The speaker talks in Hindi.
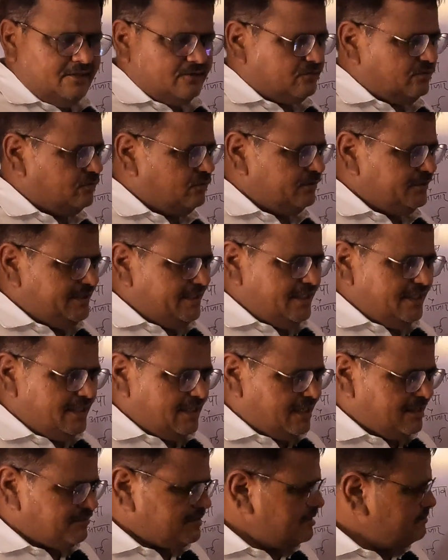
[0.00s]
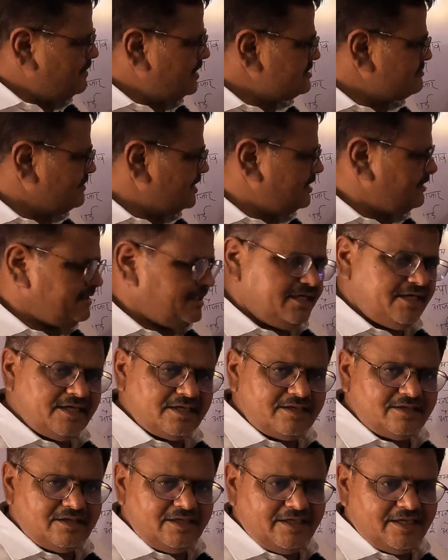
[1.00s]
तो ये आपके पास मतलब
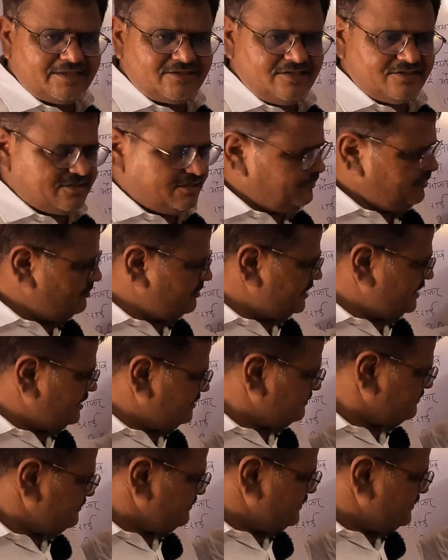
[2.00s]
ये एक सिस्टम हो गया